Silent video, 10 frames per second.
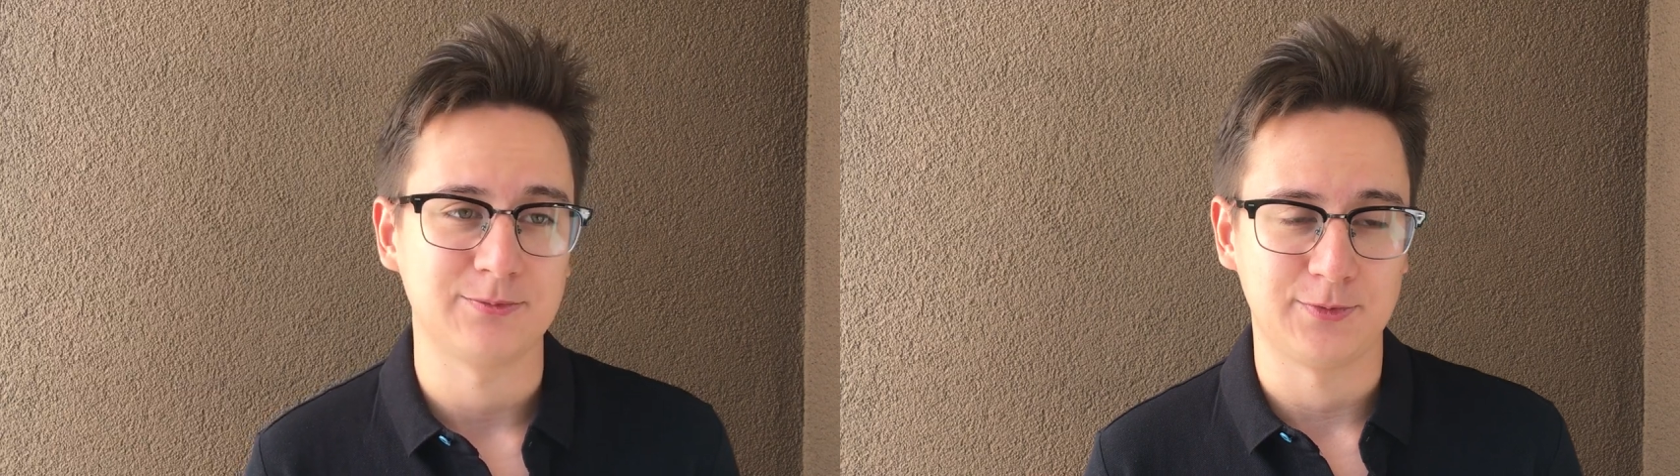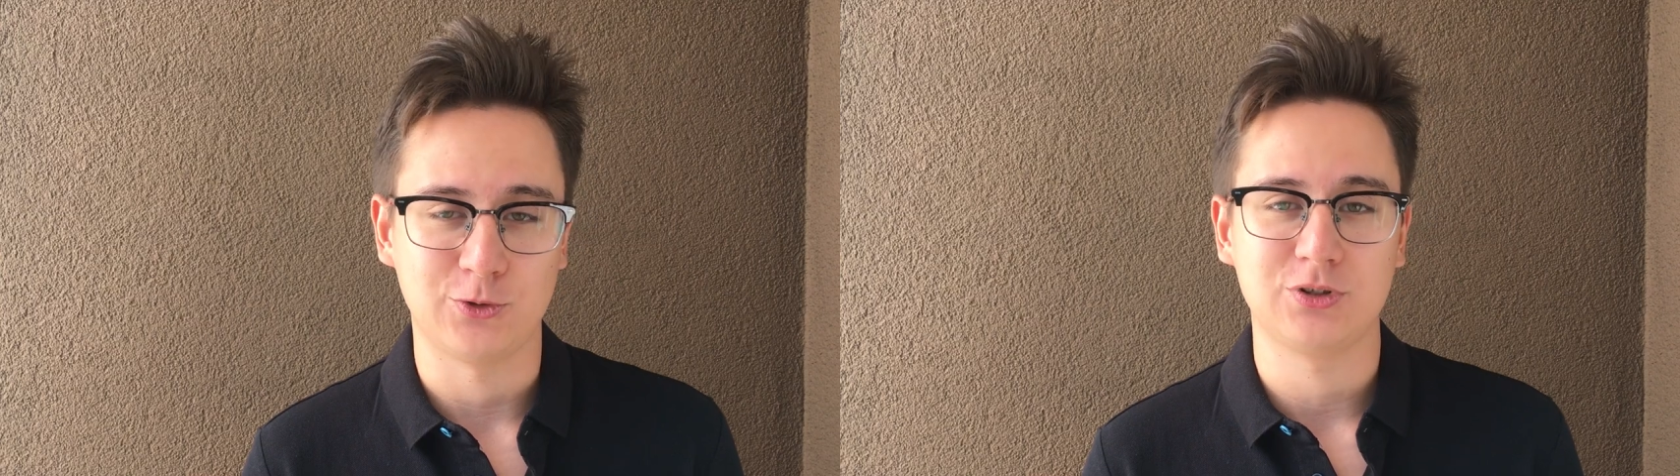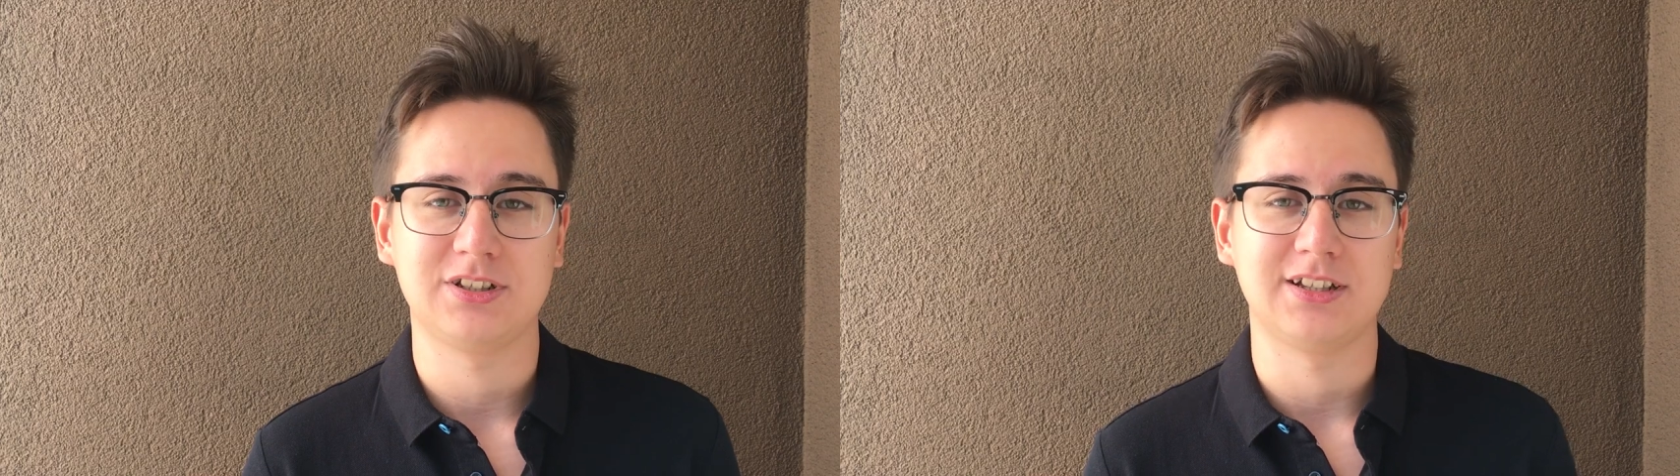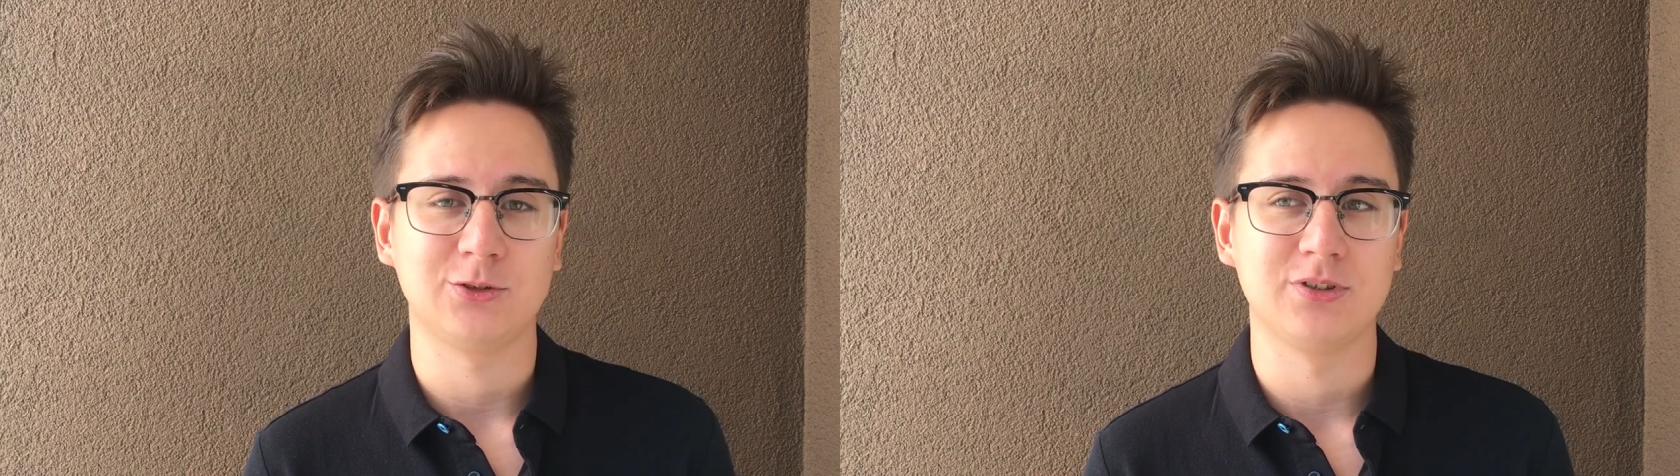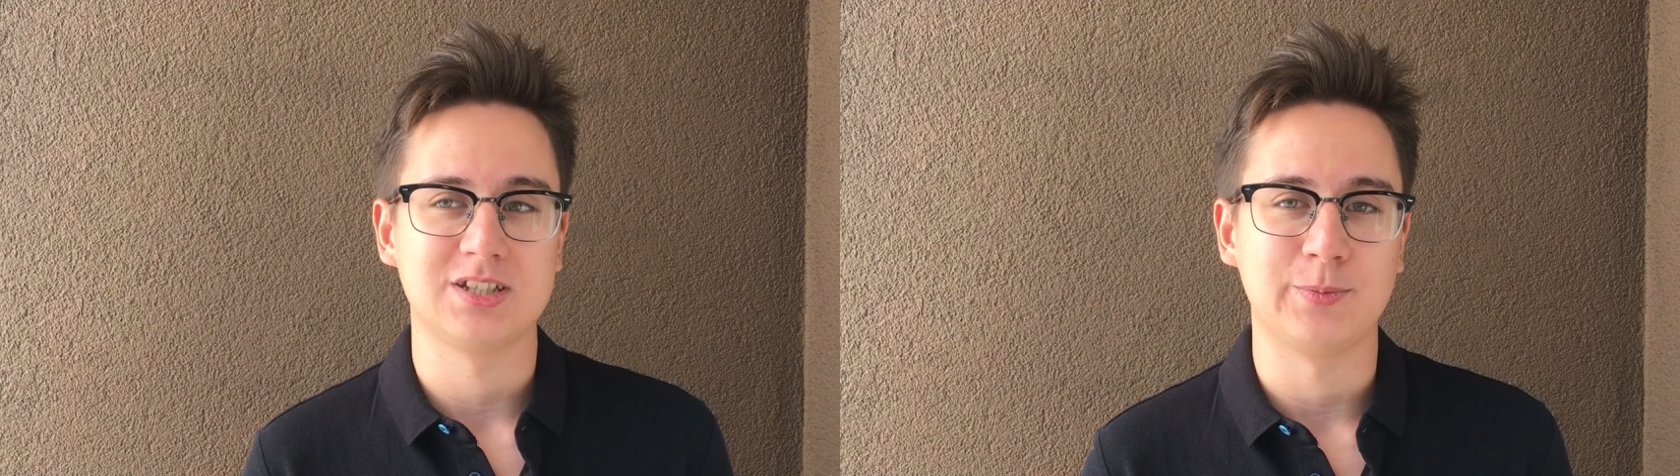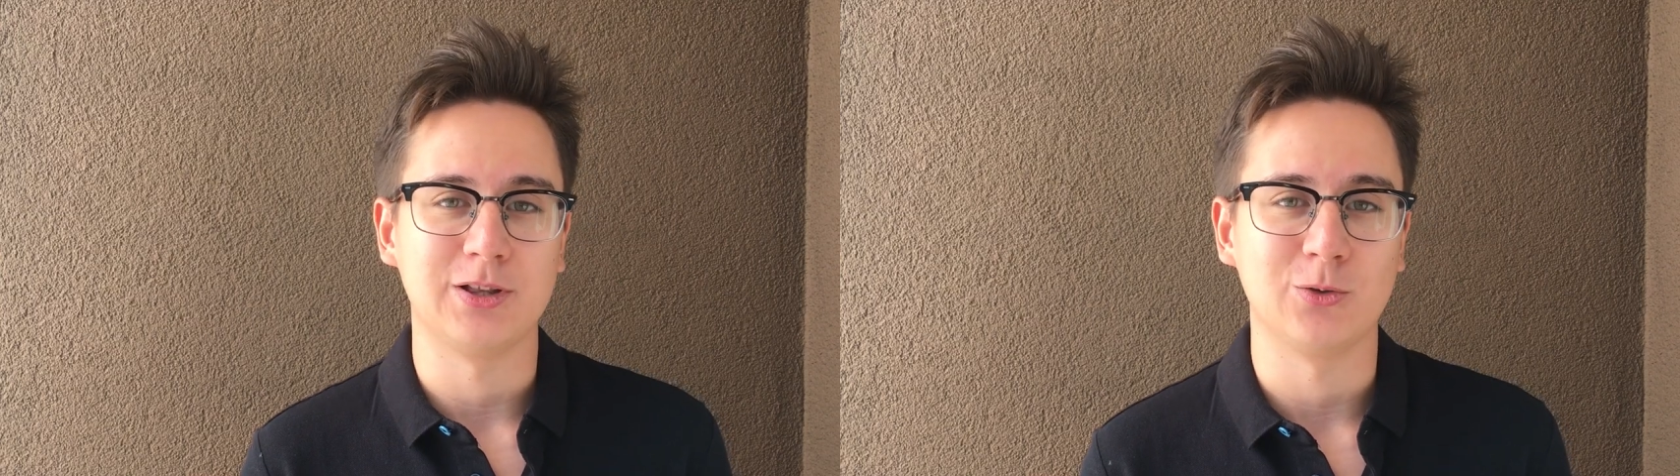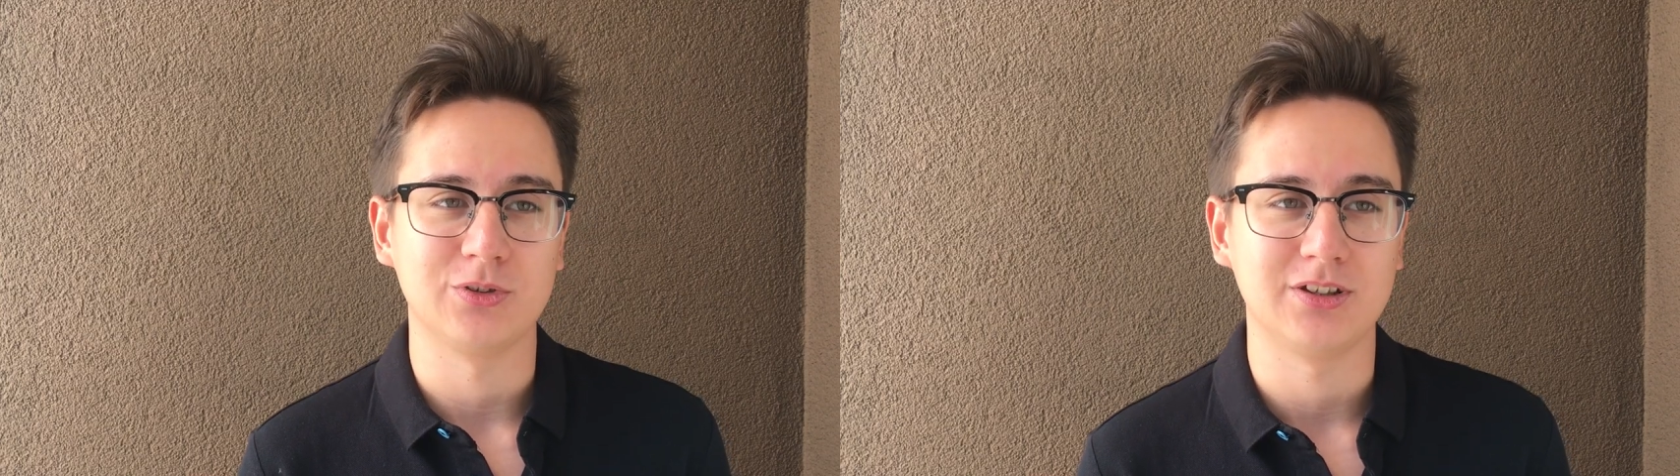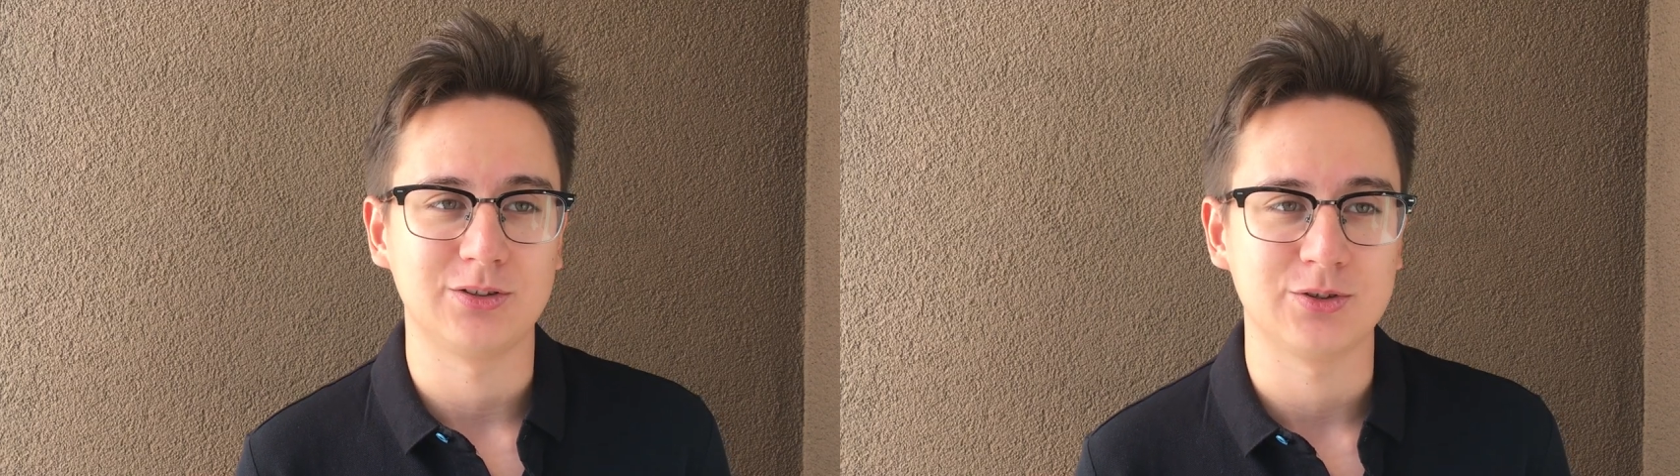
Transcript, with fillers: выходит Антон Заболотный.